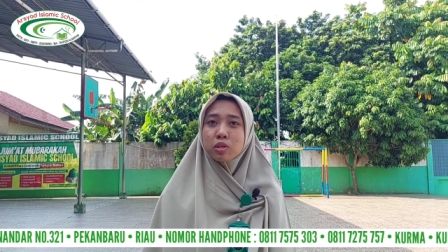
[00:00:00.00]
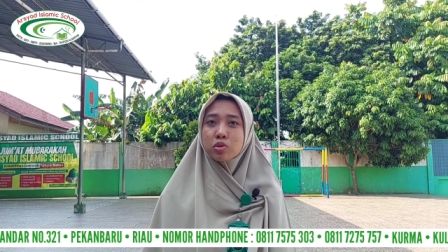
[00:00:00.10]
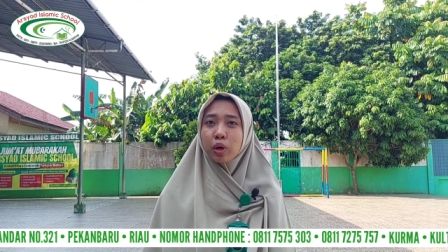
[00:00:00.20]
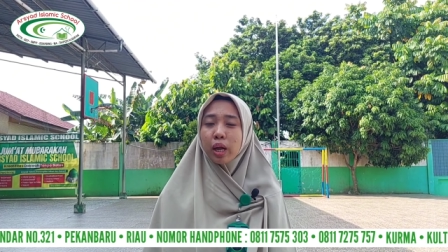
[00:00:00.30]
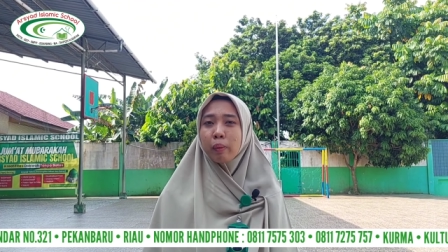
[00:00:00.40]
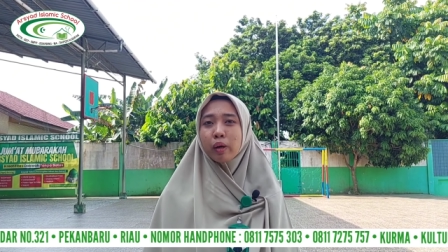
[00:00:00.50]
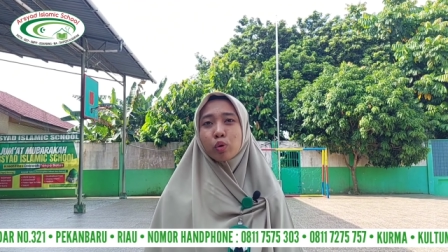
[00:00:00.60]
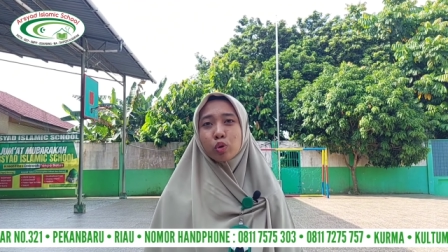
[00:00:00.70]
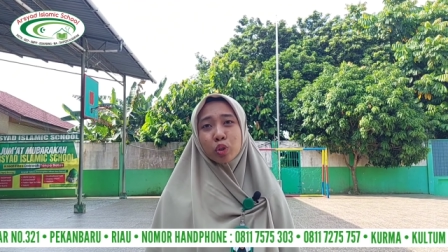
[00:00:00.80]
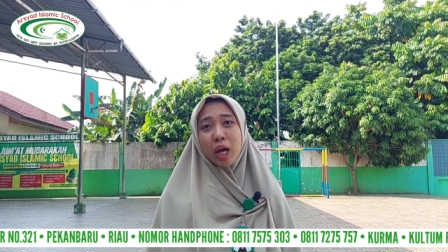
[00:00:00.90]
bin Sulaiman
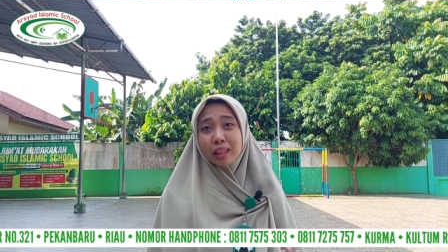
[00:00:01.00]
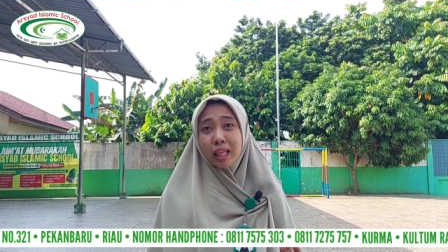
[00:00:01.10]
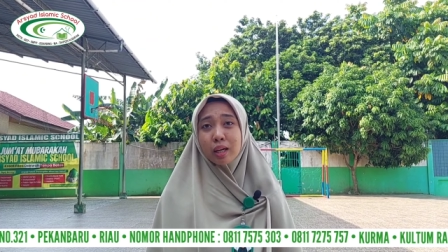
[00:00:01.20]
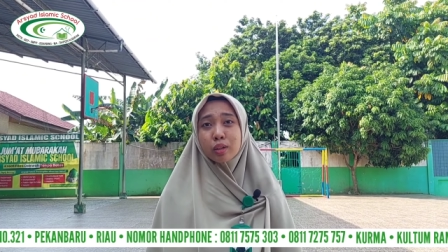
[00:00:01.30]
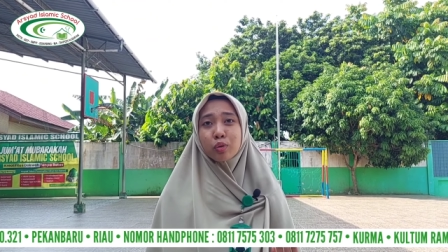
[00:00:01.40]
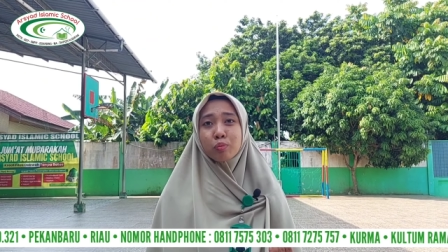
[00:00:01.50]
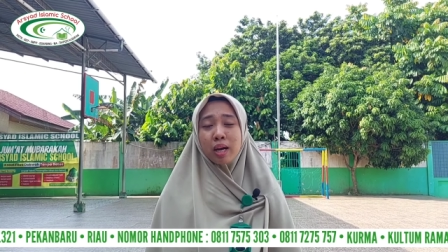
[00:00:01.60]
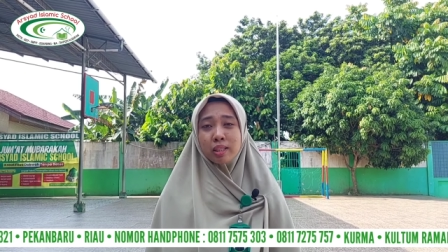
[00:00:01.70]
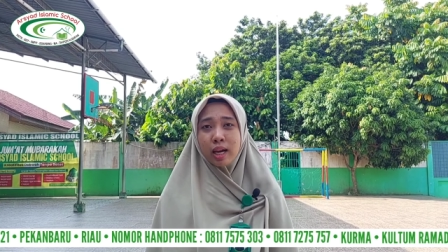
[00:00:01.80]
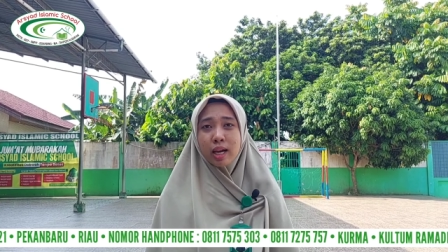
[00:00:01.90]
untuk datang ke
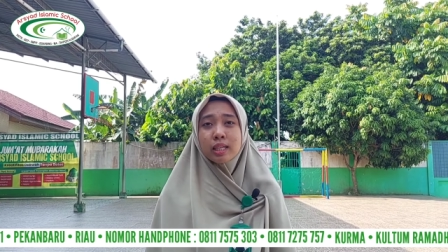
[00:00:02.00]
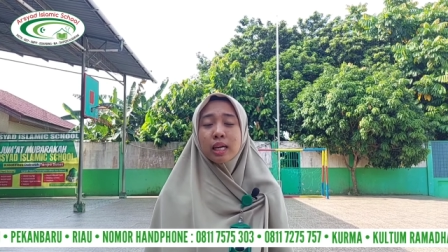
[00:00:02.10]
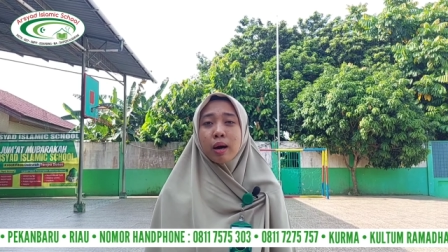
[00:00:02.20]
rumahnya